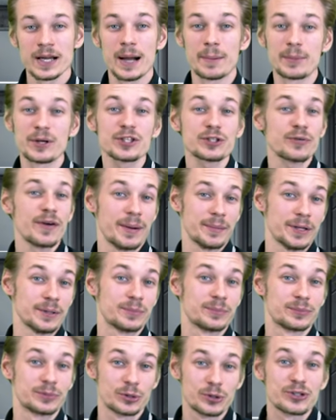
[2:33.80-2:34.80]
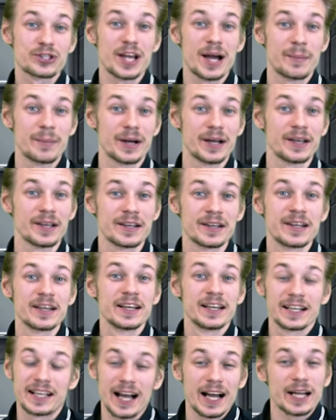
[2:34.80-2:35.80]
Мы с вами, друзья мои,
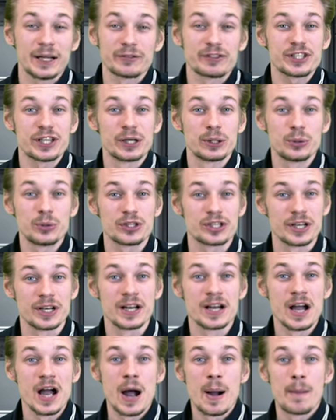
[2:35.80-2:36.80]
как и все люди,